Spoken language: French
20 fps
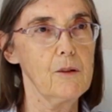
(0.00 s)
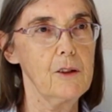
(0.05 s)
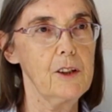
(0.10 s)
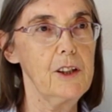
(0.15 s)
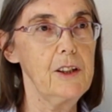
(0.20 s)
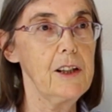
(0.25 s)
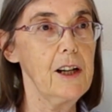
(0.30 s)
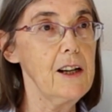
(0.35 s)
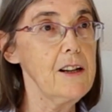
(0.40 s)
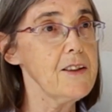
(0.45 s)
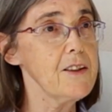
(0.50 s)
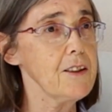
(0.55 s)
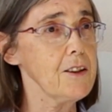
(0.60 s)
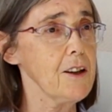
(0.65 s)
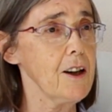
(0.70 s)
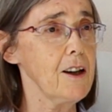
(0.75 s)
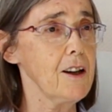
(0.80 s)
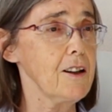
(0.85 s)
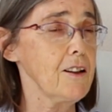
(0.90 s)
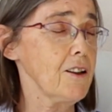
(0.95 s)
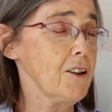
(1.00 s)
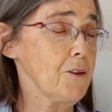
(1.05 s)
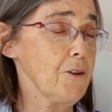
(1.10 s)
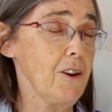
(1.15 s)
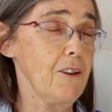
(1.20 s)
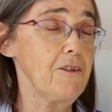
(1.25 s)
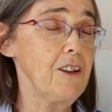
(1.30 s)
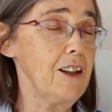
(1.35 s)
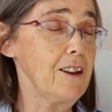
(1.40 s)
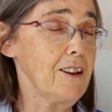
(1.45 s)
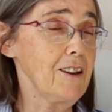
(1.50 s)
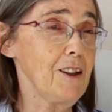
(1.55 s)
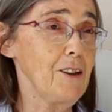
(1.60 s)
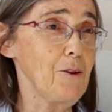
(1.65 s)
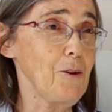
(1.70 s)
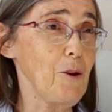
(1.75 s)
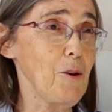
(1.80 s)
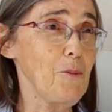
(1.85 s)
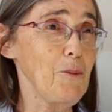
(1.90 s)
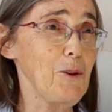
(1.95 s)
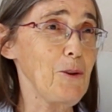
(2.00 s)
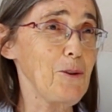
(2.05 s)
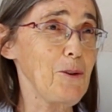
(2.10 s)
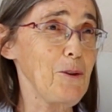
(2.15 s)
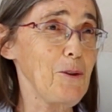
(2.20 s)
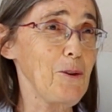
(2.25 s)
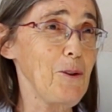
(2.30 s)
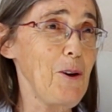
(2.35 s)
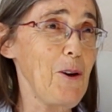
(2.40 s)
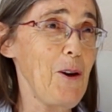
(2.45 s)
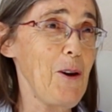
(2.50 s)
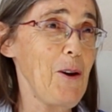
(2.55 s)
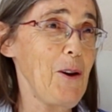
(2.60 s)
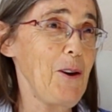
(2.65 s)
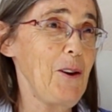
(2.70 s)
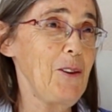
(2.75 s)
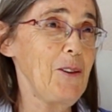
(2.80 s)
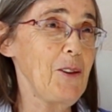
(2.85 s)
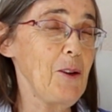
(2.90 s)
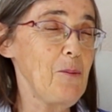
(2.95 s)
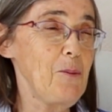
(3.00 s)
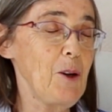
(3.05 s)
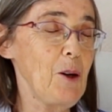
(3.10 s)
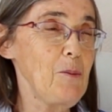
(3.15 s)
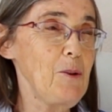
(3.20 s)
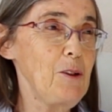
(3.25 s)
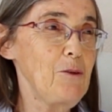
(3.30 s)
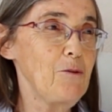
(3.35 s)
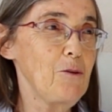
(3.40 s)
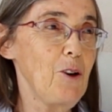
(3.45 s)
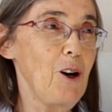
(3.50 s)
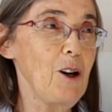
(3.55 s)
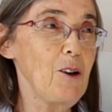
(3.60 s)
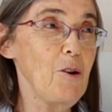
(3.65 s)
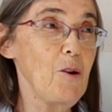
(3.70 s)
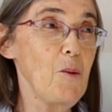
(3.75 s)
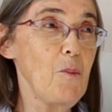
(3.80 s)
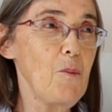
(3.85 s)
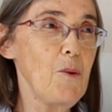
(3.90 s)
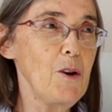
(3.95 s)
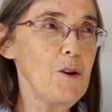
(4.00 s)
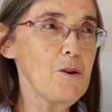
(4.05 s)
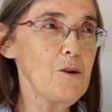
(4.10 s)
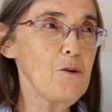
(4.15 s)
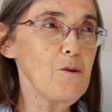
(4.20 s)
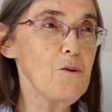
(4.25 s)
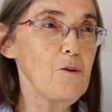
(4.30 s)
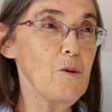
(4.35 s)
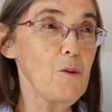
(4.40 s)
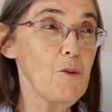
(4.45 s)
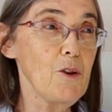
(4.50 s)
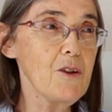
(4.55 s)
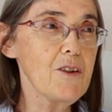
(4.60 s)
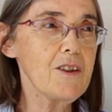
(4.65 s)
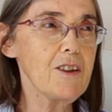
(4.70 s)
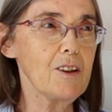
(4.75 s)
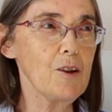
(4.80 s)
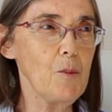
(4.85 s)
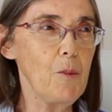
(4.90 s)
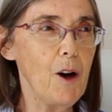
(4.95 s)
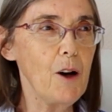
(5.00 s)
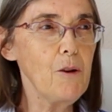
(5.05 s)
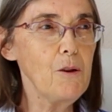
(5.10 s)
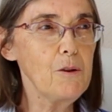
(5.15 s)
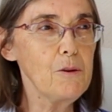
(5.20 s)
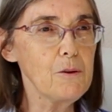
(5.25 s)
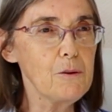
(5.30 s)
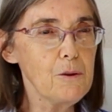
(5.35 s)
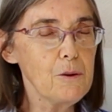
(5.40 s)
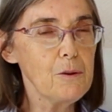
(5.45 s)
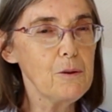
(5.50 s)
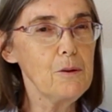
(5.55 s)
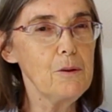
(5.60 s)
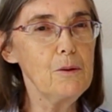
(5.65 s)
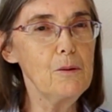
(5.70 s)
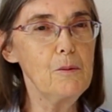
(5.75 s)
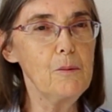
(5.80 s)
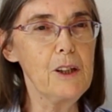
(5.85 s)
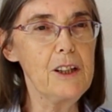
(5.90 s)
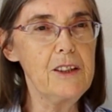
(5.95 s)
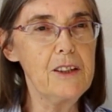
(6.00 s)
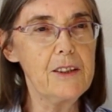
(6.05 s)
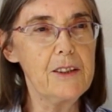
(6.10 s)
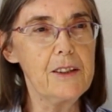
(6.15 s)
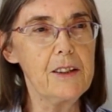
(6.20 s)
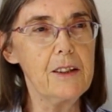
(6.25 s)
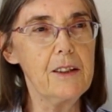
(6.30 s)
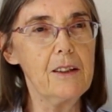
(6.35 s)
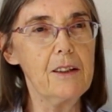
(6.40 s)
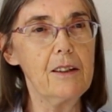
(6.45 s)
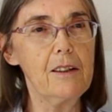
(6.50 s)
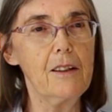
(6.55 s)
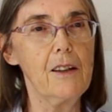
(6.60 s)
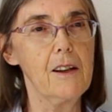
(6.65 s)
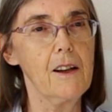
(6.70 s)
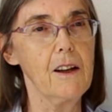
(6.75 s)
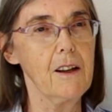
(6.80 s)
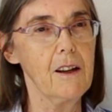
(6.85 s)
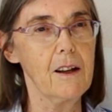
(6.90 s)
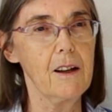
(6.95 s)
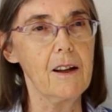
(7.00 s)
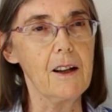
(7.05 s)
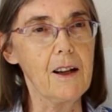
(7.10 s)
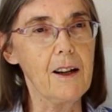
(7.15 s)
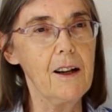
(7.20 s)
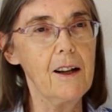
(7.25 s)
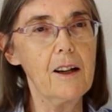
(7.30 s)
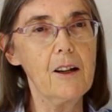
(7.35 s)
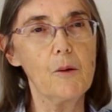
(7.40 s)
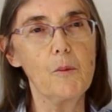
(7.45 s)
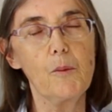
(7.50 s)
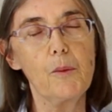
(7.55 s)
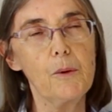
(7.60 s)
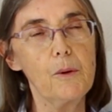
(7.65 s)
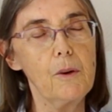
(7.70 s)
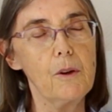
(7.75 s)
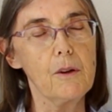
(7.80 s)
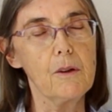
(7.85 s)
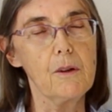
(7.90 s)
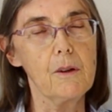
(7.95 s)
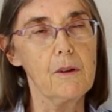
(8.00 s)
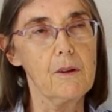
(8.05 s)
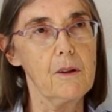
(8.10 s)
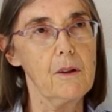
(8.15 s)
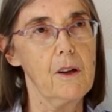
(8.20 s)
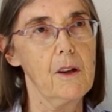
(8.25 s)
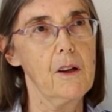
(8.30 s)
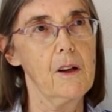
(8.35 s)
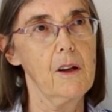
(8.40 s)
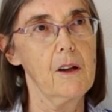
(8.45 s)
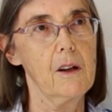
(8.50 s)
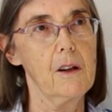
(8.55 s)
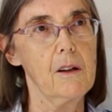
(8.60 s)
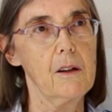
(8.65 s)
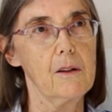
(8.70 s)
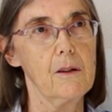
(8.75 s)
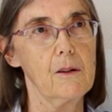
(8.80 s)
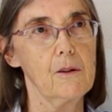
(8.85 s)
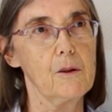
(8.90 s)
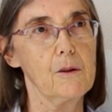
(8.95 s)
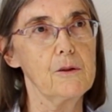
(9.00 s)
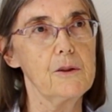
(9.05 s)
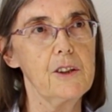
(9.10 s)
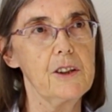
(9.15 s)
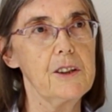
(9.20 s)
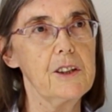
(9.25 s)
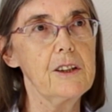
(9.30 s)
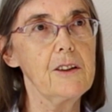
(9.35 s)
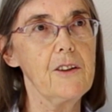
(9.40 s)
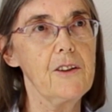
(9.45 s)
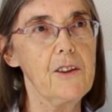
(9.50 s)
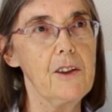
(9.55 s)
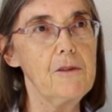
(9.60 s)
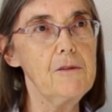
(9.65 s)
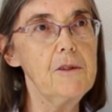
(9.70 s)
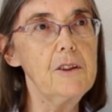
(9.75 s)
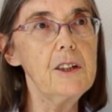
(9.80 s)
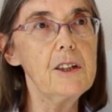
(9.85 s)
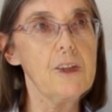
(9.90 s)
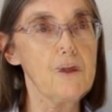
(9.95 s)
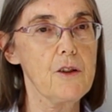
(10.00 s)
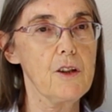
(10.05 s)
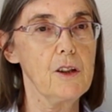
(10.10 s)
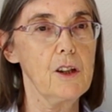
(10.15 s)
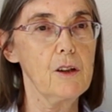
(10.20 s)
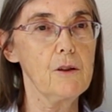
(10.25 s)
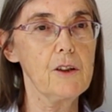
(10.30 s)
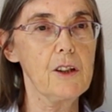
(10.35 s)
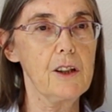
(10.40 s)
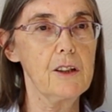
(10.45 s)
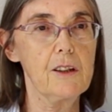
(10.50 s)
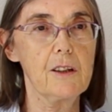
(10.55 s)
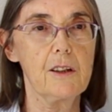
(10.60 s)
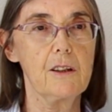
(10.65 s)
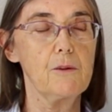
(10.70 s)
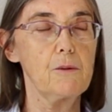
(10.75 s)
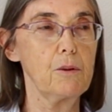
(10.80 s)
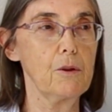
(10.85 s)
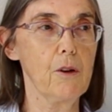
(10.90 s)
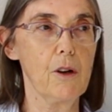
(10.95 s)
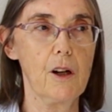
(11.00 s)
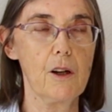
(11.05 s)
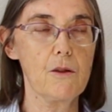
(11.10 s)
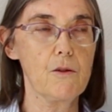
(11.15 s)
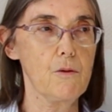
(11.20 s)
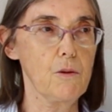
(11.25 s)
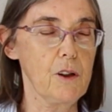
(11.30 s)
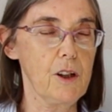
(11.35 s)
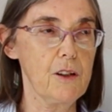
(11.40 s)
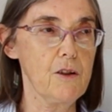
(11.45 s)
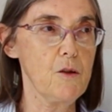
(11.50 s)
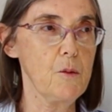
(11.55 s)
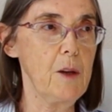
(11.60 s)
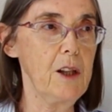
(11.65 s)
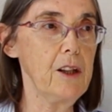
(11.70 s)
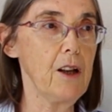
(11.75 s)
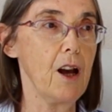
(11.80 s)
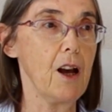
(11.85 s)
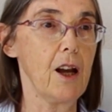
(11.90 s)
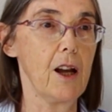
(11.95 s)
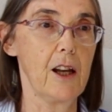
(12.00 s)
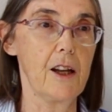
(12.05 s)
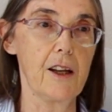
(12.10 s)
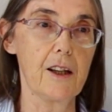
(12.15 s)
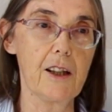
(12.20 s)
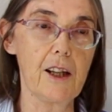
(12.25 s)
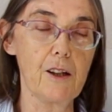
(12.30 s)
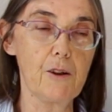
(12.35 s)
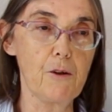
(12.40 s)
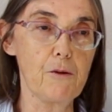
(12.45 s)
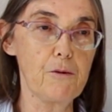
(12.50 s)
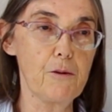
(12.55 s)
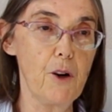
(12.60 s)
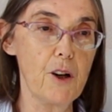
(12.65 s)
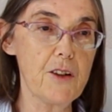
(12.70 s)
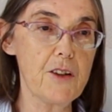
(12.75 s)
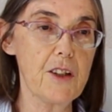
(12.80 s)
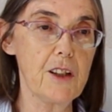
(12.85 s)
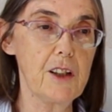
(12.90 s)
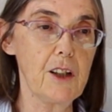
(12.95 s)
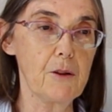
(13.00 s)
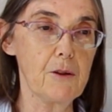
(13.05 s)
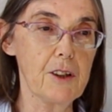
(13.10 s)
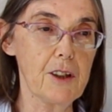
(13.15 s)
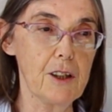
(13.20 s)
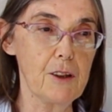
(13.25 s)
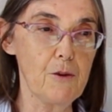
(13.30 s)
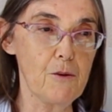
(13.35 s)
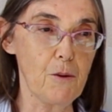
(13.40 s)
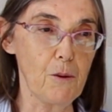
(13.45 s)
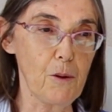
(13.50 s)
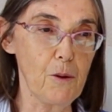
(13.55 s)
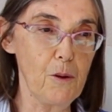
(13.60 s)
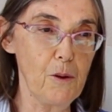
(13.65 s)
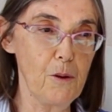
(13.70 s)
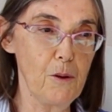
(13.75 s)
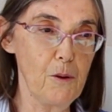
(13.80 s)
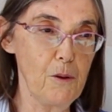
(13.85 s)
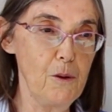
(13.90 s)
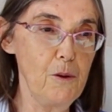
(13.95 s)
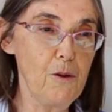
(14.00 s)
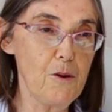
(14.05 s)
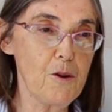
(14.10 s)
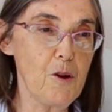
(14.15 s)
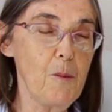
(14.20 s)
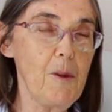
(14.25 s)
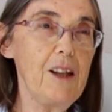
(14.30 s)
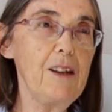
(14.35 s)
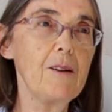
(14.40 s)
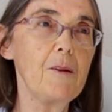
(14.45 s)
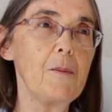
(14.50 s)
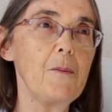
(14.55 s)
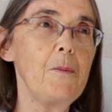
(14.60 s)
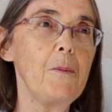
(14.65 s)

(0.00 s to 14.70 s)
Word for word: L'idéal, c'est que, que, ça vienne d'ailleurs, parce que ça permet de voir comment justement cette parole de Dieu méditée éclaire un peu le, le quotidien de sa vie. C'est des retraites qui durent là sur quatre semaines, et quelquefois c'est des retraites sur une semaine.